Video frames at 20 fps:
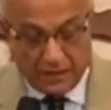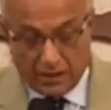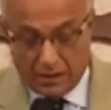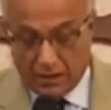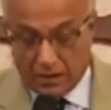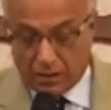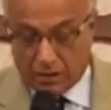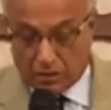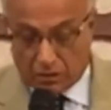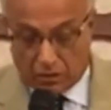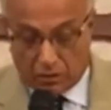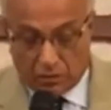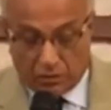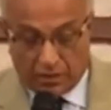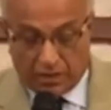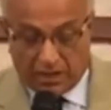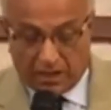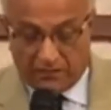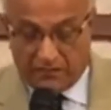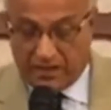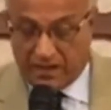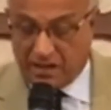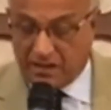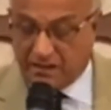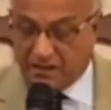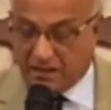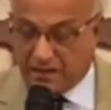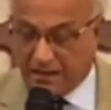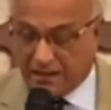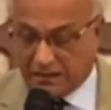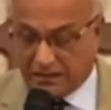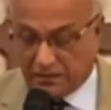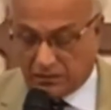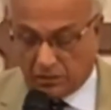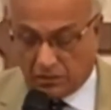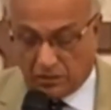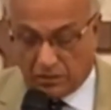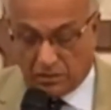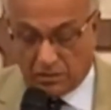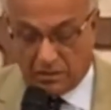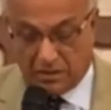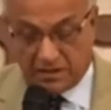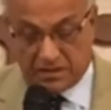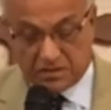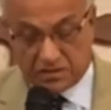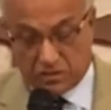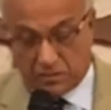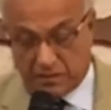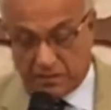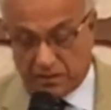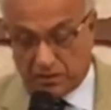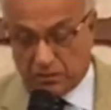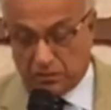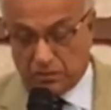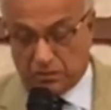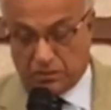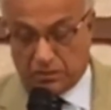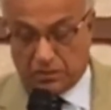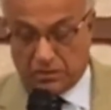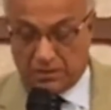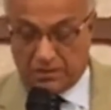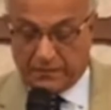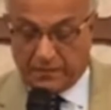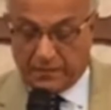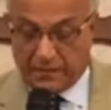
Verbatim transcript: Colui che viene dall'alto è sopra tutti,